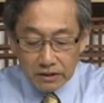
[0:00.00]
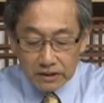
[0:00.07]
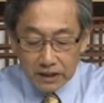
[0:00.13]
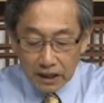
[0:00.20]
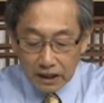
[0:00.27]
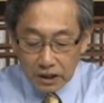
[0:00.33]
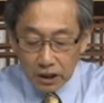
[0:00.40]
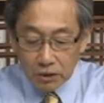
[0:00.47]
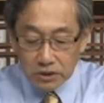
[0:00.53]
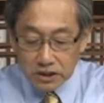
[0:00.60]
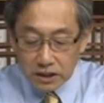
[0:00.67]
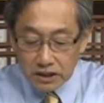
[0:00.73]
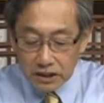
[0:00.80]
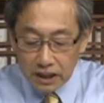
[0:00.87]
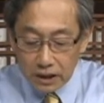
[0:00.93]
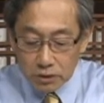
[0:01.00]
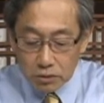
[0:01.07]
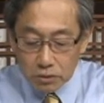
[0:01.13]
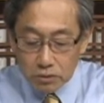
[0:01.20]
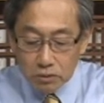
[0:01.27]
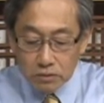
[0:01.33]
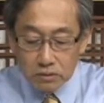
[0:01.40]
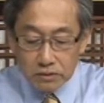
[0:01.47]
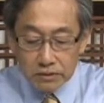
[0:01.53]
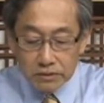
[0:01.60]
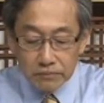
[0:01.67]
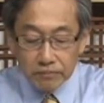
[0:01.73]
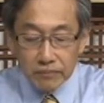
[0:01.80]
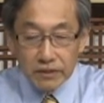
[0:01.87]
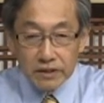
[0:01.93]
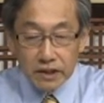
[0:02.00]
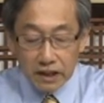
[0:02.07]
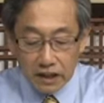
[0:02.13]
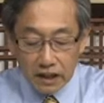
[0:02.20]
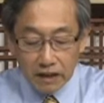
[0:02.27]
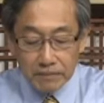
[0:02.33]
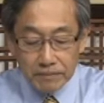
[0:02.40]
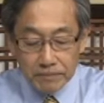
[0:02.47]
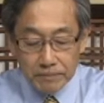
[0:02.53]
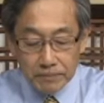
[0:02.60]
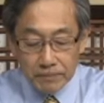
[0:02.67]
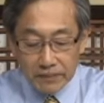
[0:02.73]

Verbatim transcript: 能够信耶稣的人，